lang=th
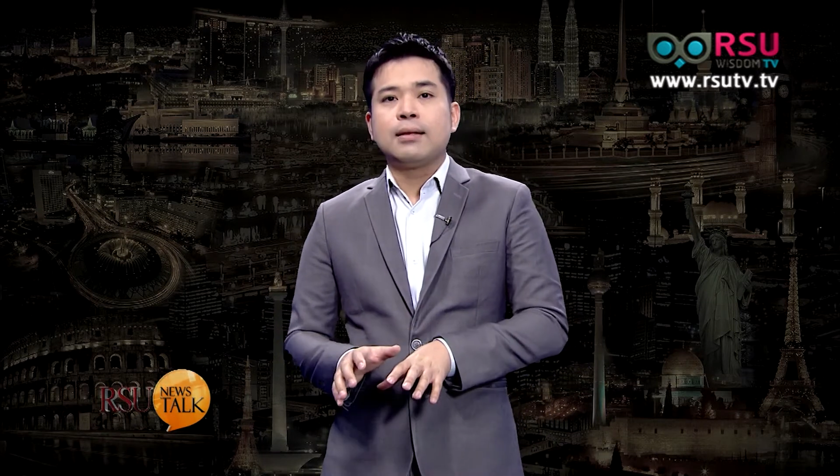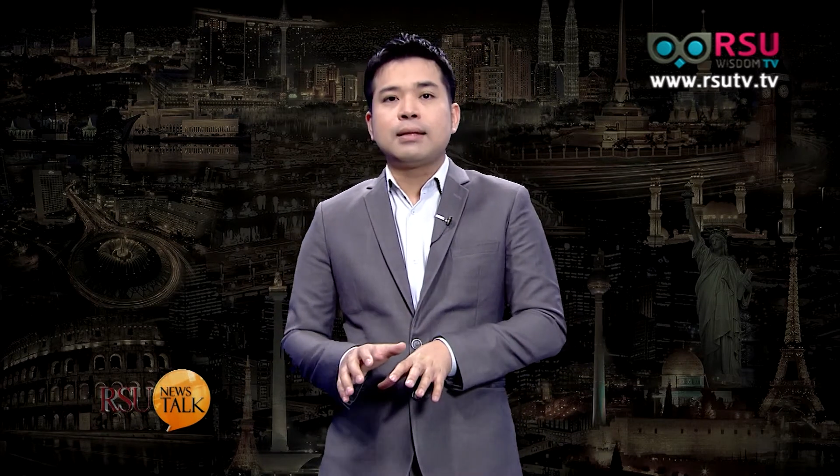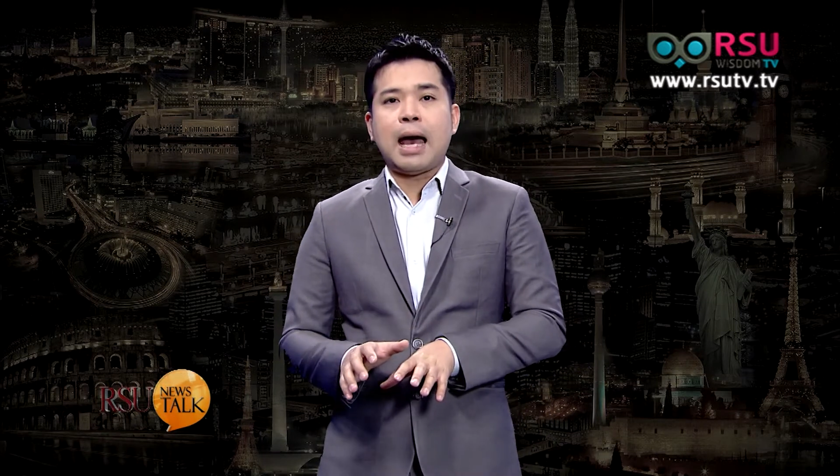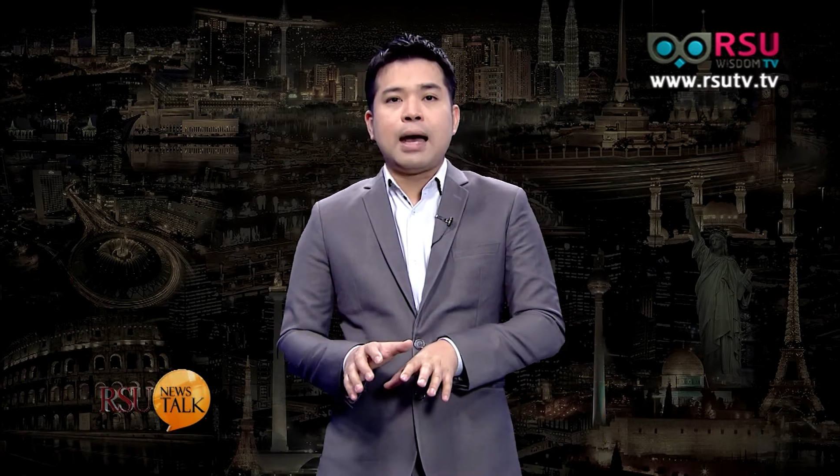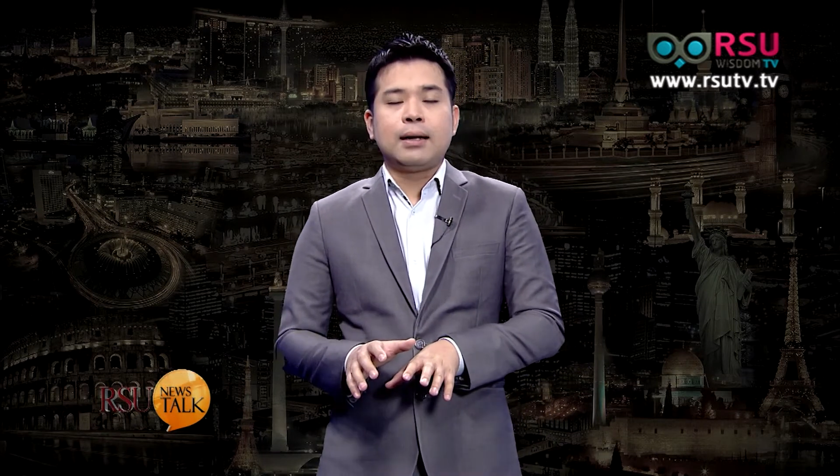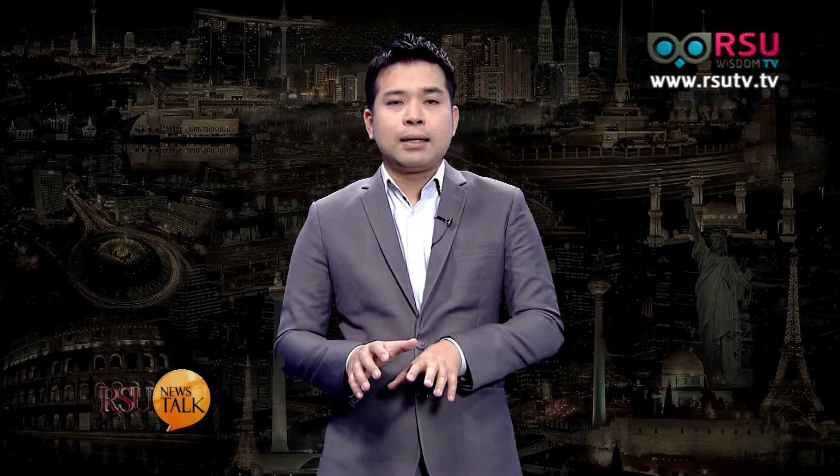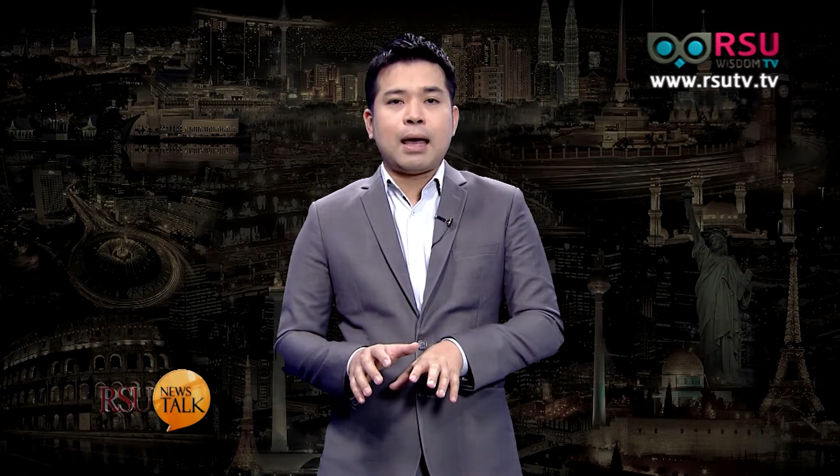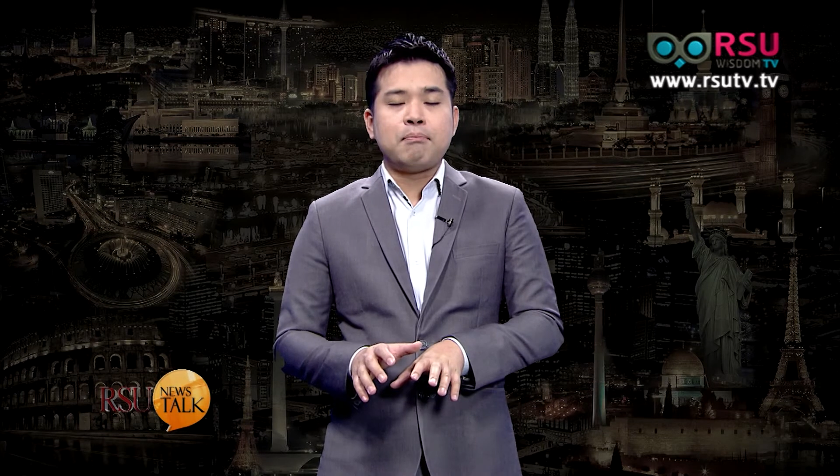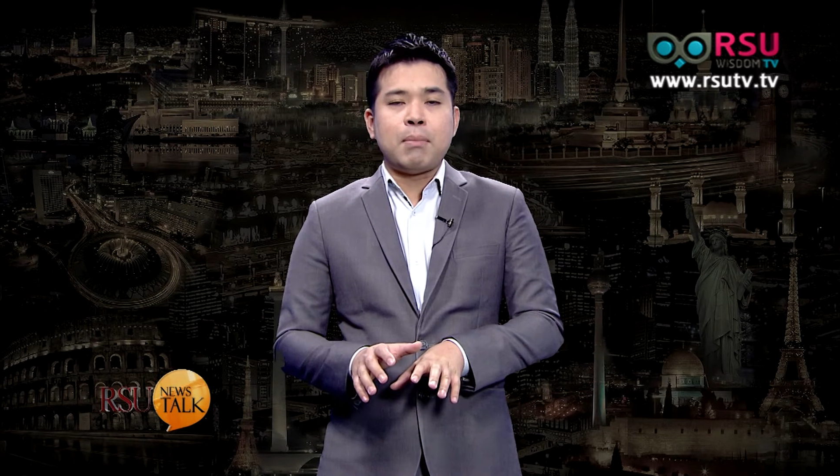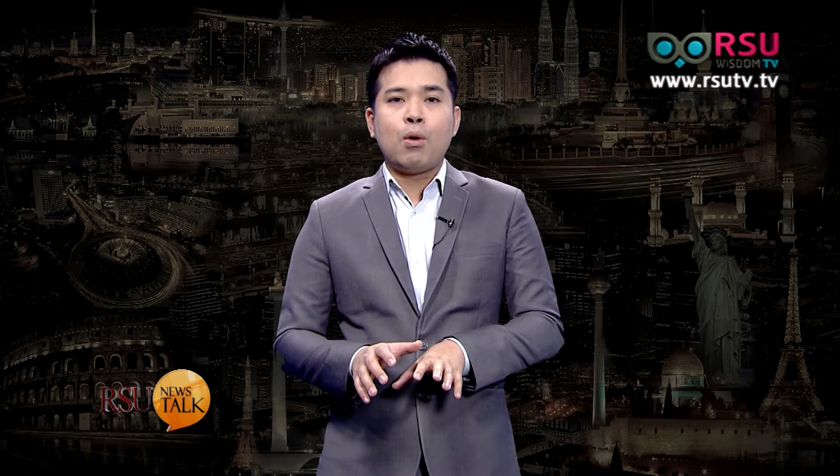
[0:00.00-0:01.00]
ต่างๆนะ
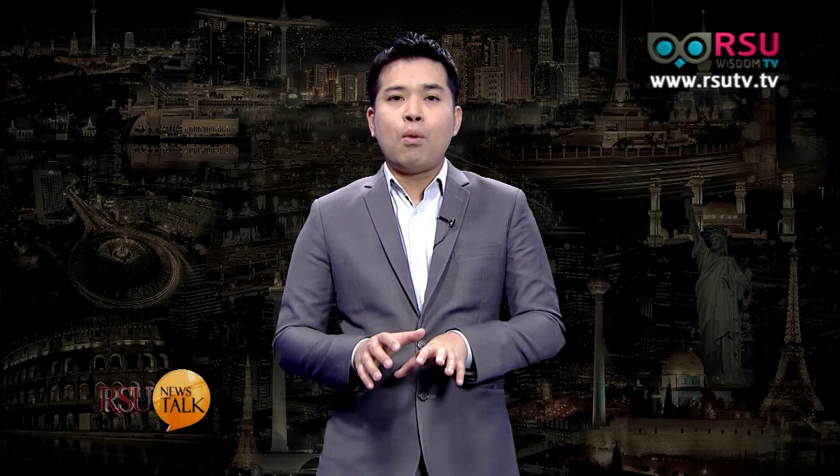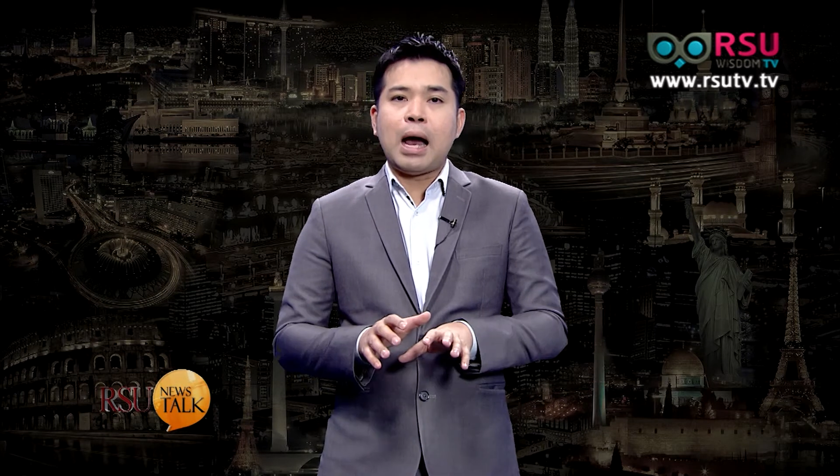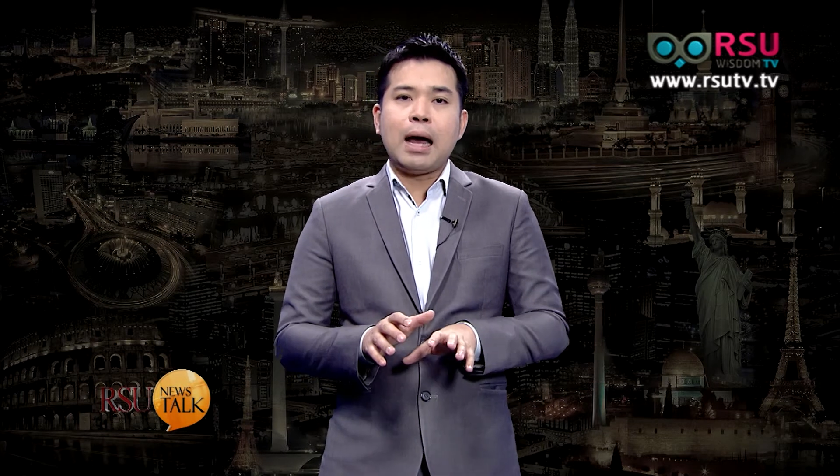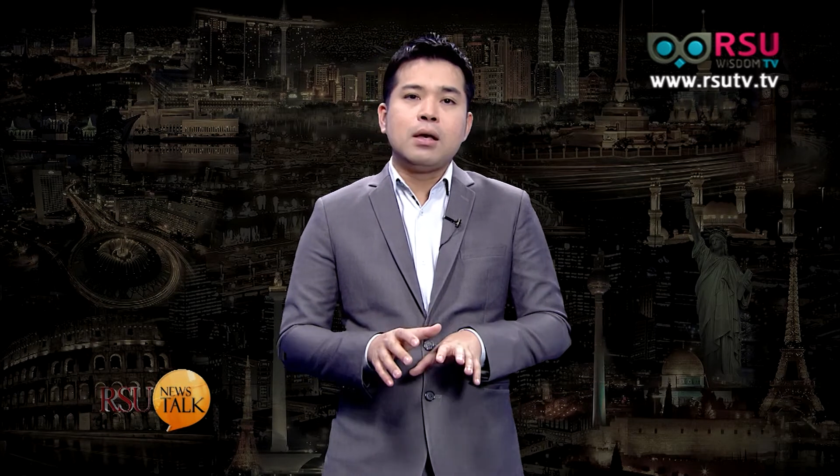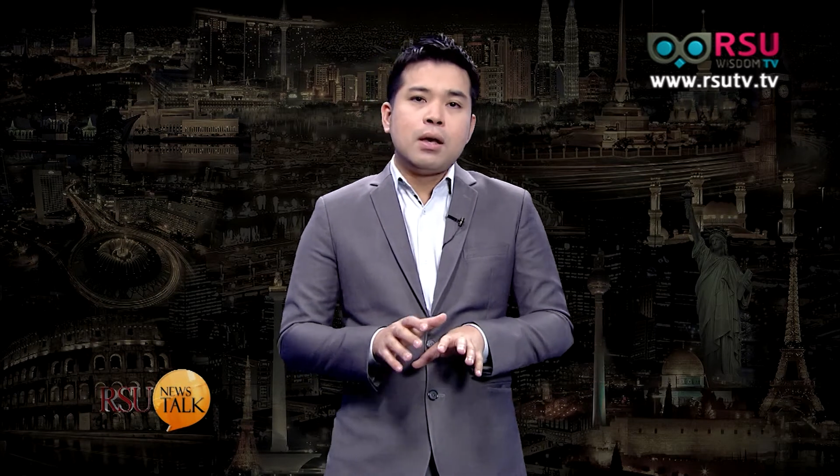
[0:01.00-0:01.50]
ครับแม้ว่า